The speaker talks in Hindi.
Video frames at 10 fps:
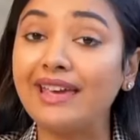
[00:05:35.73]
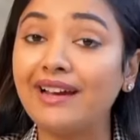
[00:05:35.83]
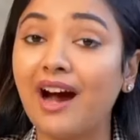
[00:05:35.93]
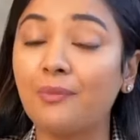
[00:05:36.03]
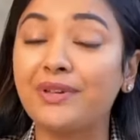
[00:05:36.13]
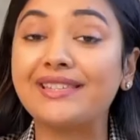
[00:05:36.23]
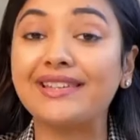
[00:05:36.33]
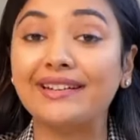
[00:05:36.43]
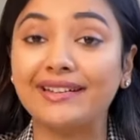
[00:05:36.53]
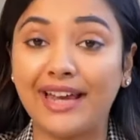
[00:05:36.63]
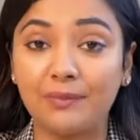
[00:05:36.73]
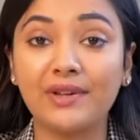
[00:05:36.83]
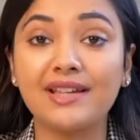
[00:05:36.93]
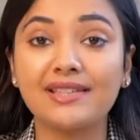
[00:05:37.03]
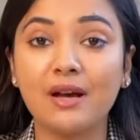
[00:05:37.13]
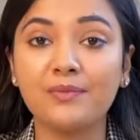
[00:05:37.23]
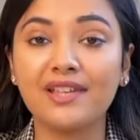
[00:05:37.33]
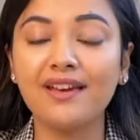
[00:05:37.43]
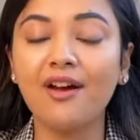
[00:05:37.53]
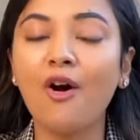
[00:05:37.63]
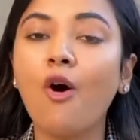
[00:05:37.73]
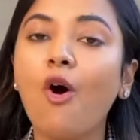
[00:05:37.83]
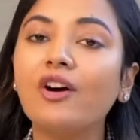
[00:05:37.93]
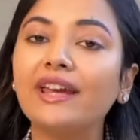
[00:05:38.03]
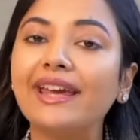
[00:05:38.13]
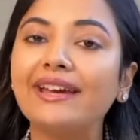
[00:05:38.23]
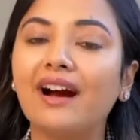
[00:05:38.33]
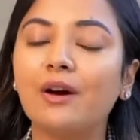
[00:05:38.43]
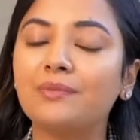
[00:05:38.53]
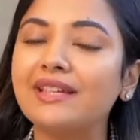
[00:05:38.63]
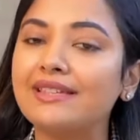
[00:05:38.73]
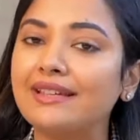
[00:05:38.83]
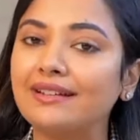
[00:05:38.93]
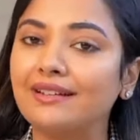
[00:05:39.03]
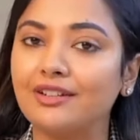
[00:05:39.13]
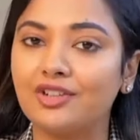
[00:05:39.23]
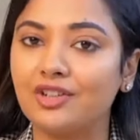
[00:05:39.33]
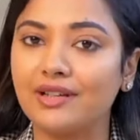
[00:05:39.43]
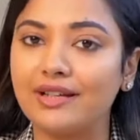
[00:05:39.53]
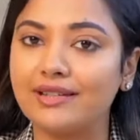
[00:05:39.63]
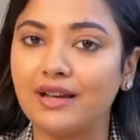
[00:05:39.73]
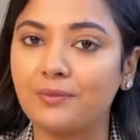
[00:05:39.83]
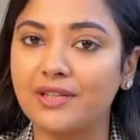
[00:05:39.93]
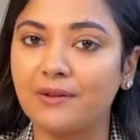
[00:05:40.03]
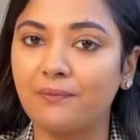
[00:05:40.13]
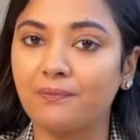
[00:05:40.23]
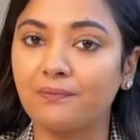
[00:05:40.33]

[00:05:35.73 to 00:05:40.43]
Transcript: एक आपके स्किन टाइप के हिसाब से और एक आपकी स्किन कंडीशन के हिसाब से